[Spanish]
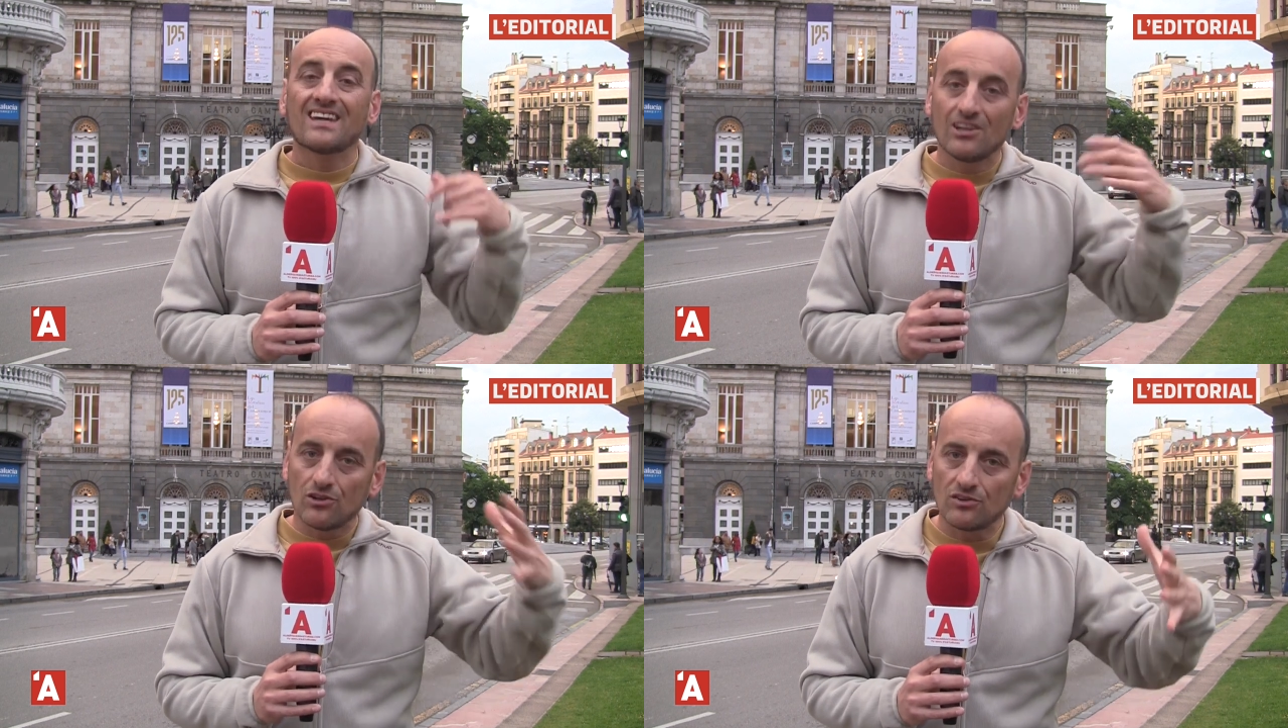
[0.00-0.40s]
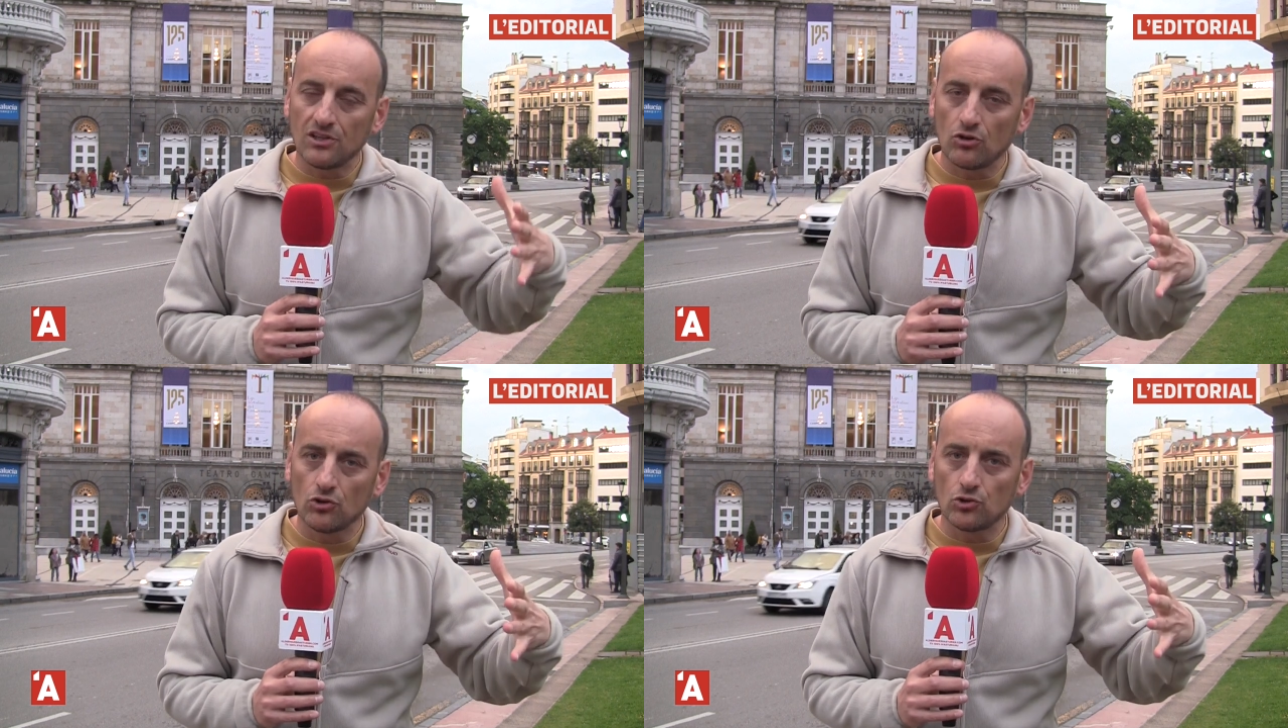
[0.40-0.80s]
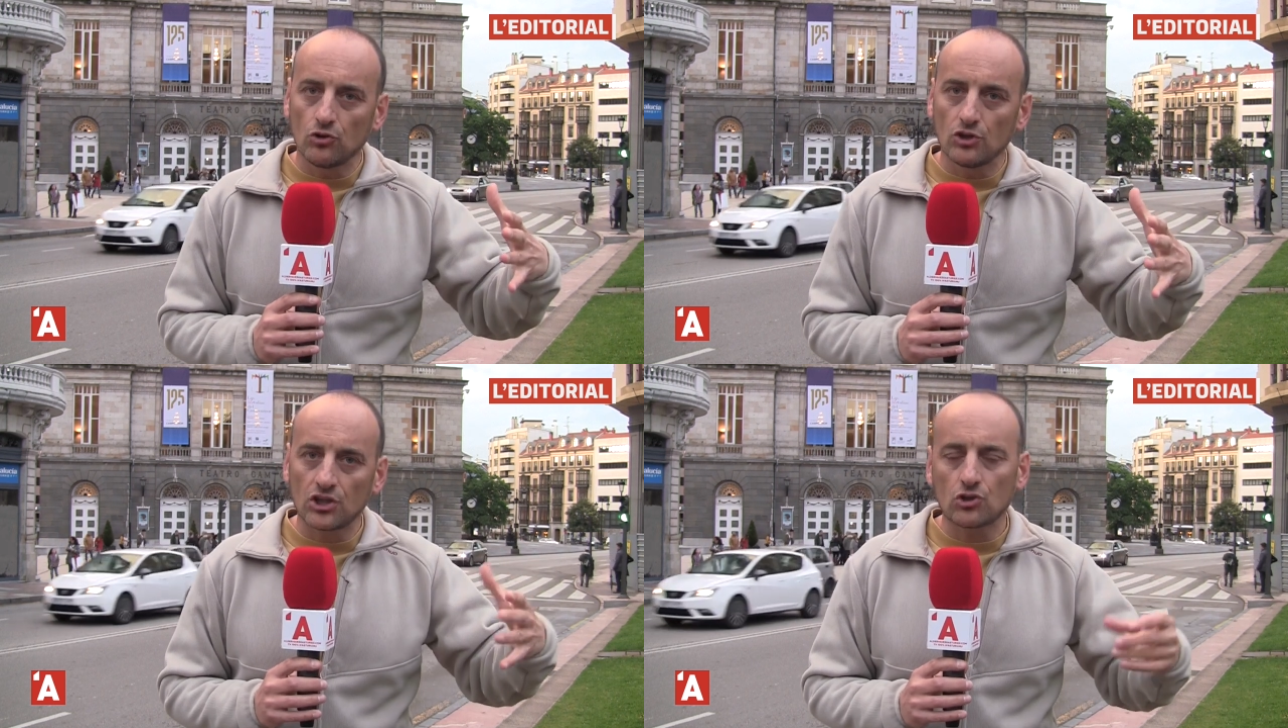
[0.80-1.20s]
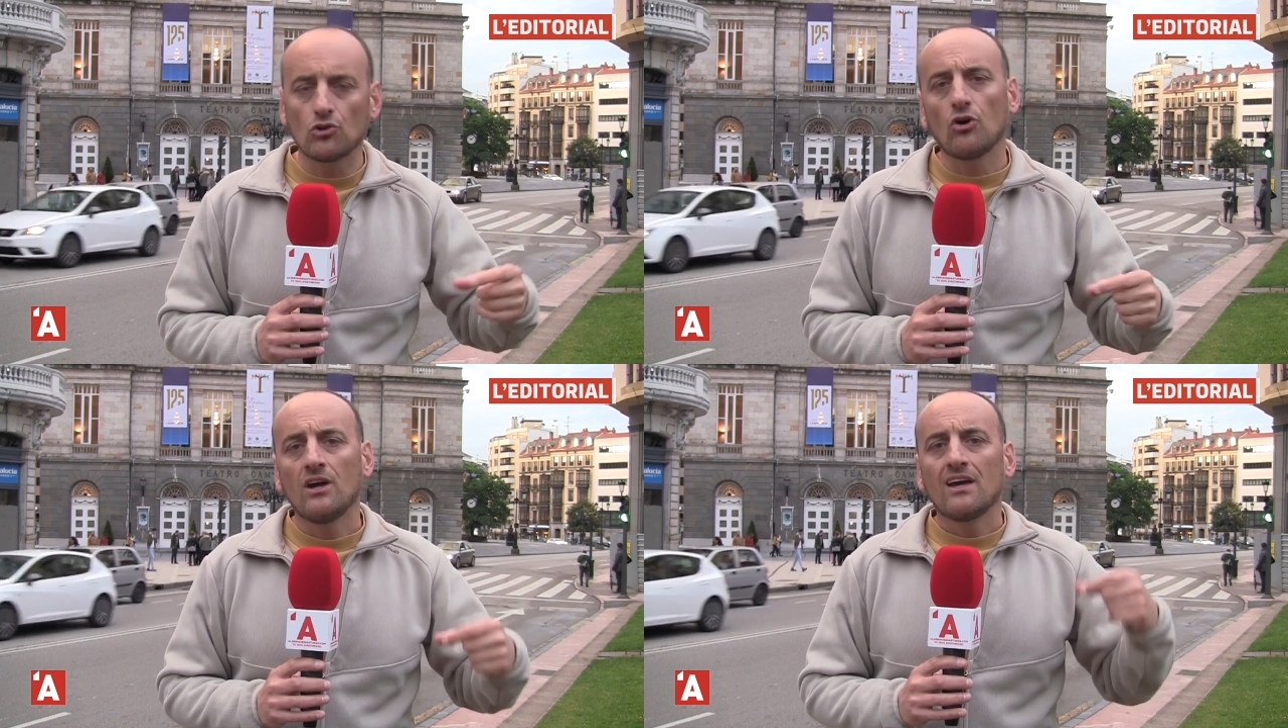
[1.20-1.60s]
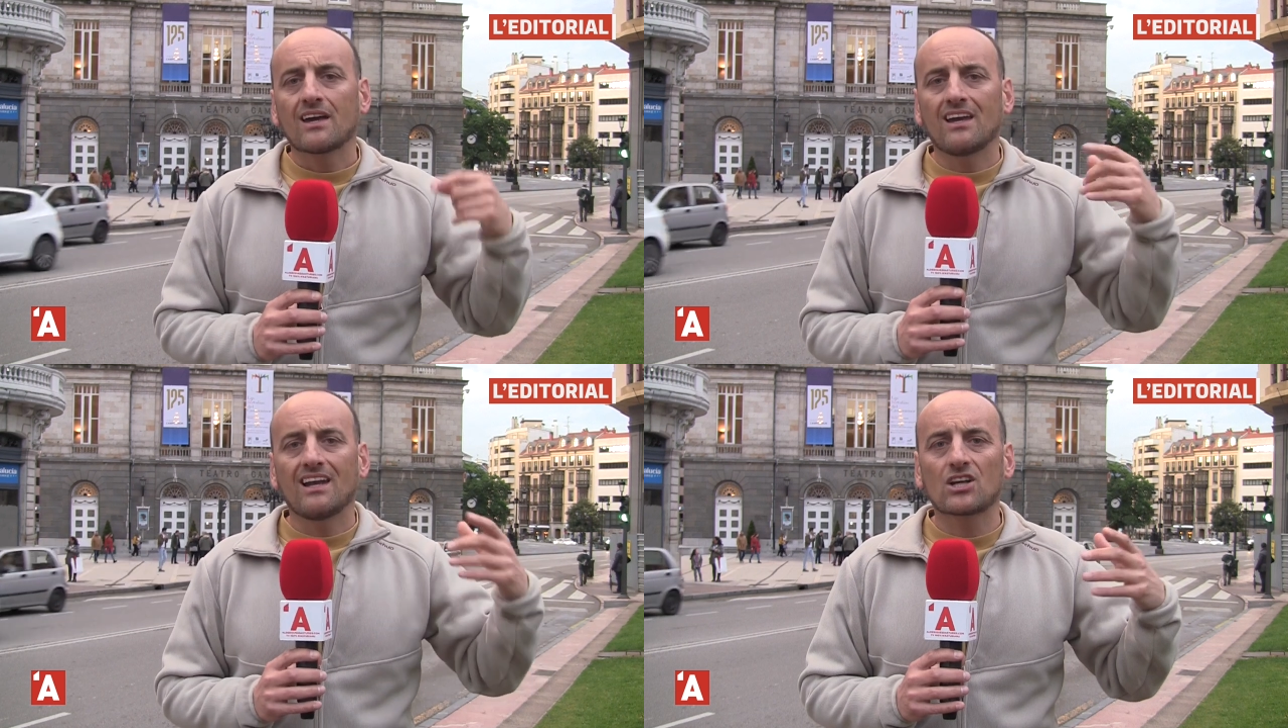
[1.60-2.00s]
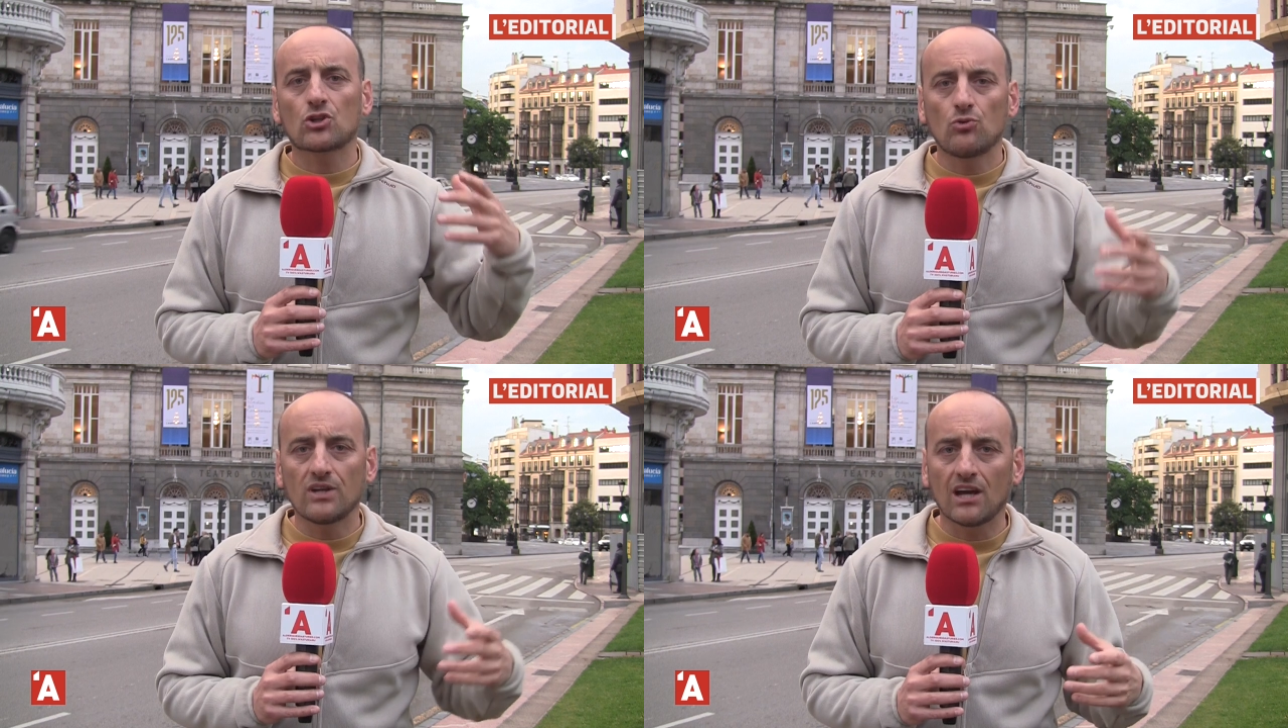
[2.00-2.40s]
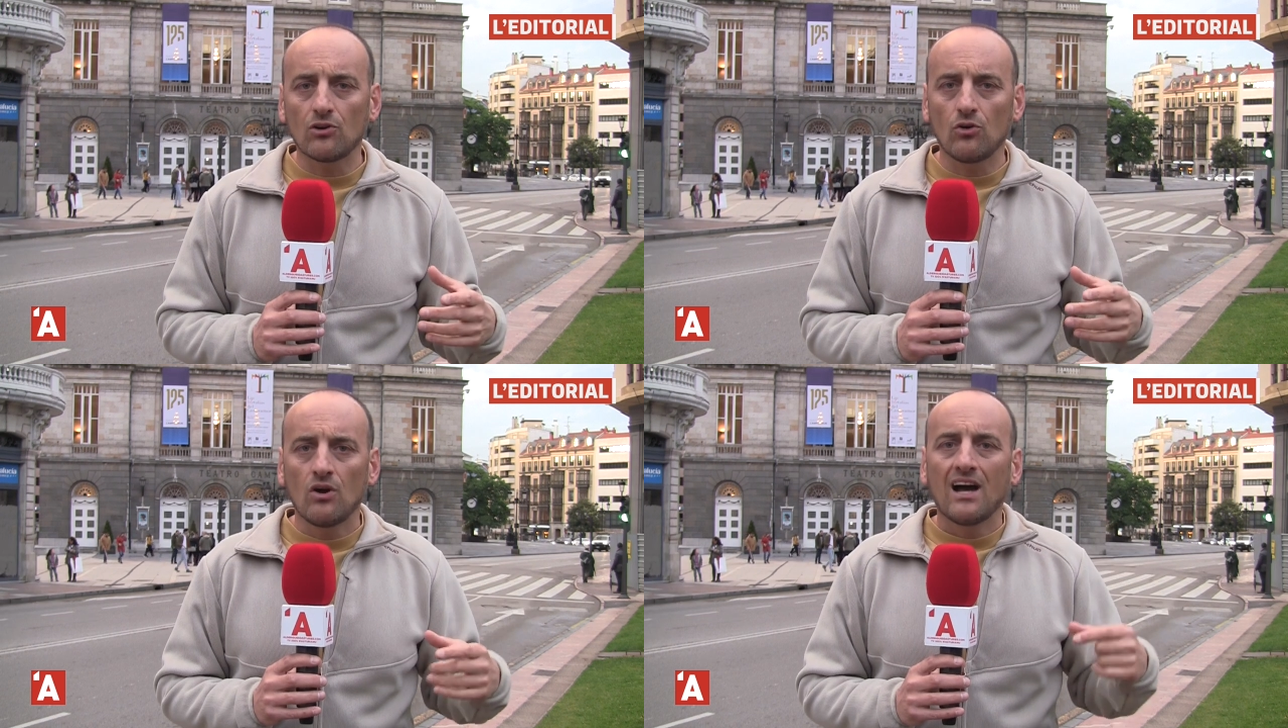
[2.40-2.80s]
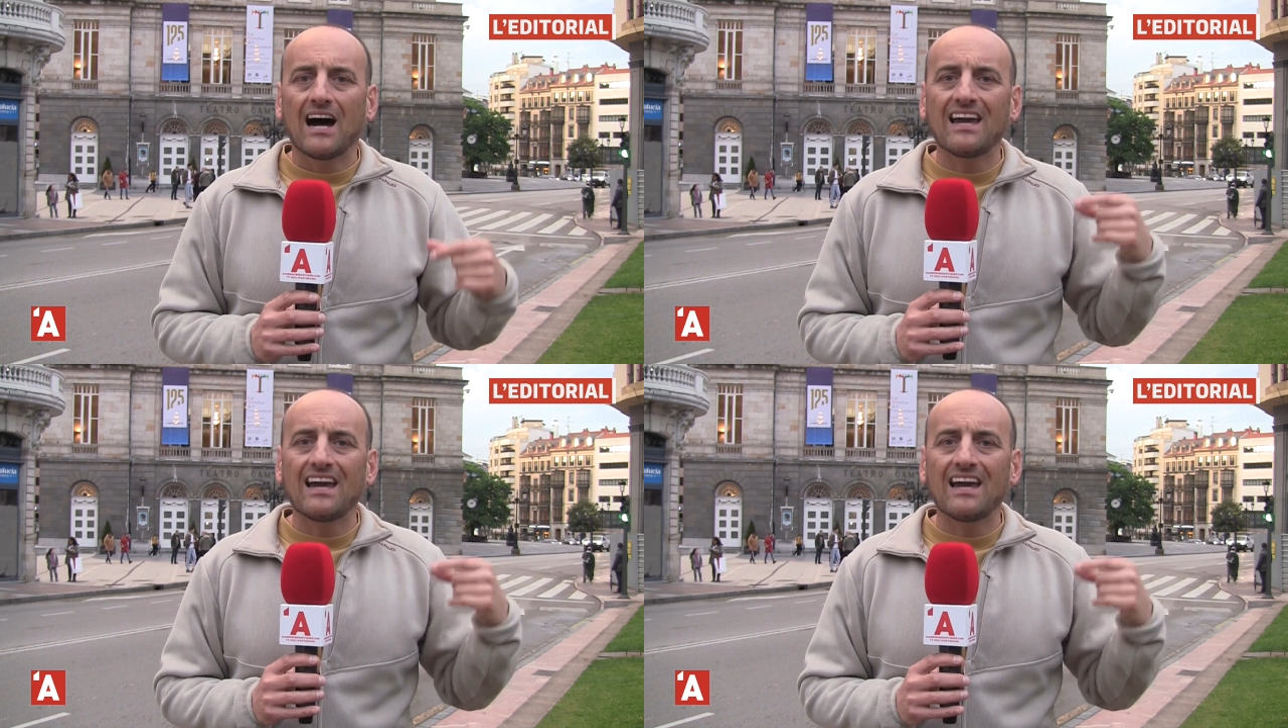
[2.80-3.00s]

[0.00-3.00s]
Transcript: Quiero decir con todo esto que el asturiano